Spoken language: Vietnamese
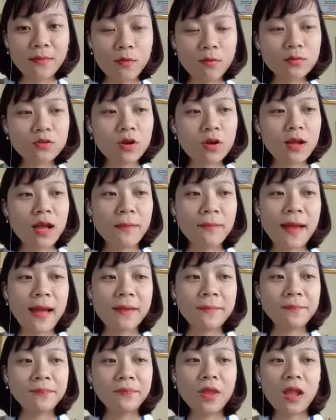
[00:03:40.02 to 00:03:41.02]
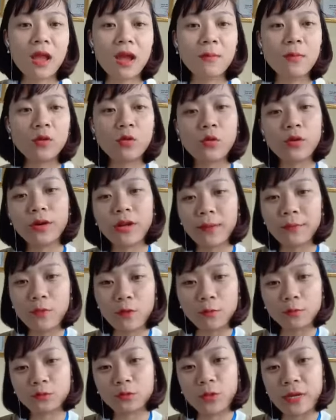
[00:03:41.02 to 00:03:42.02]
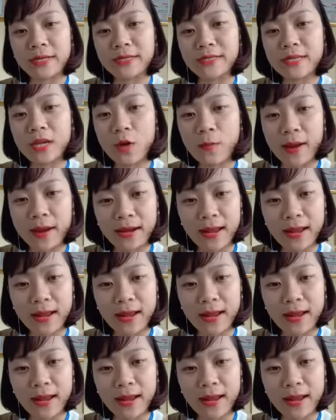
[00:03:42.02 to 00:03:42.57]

cho các bạn. Một cuốn ebook tuyệt chiêu